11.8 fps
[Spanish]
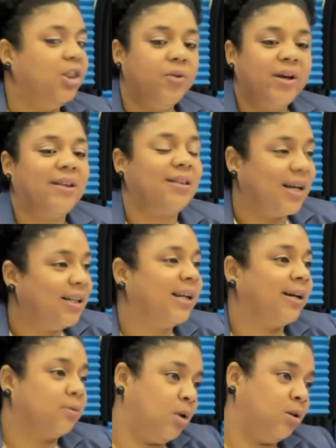no está
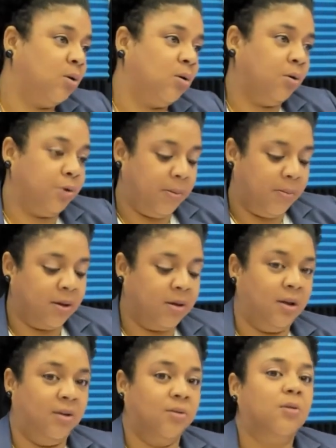interactuando con los demás
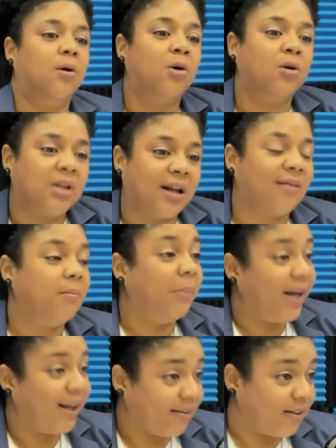niños. Otras
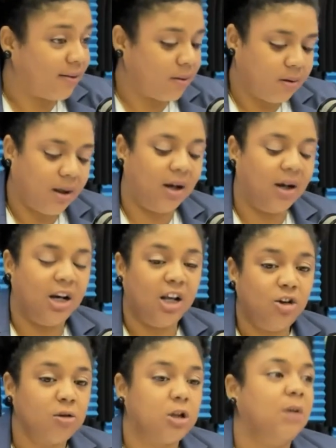veces el
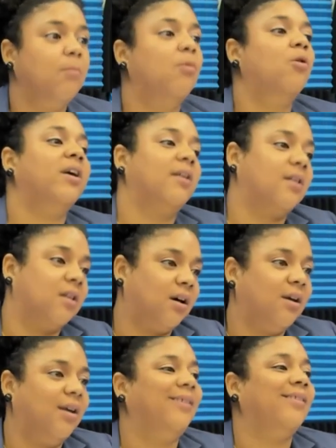niño sí
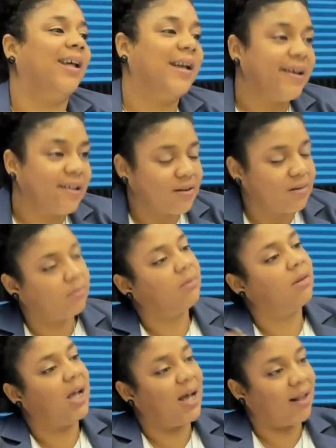muestra interés
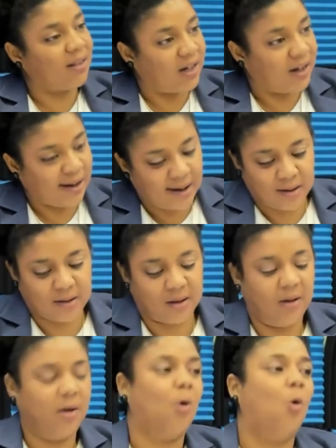de
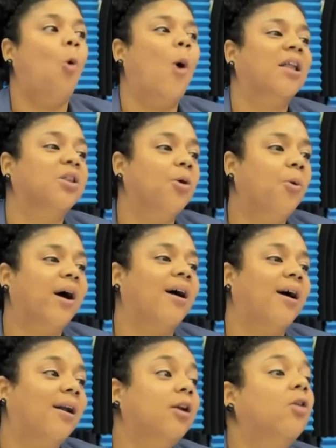acercarse cuando
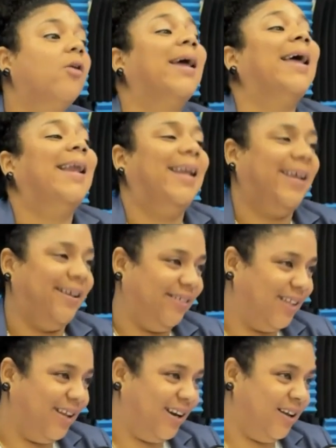juegan algo que le
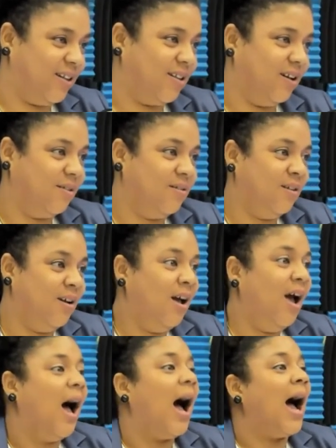interesa.
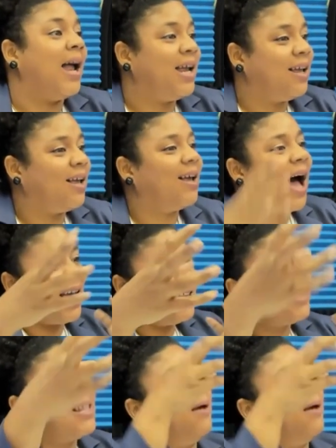Mm. Ahí,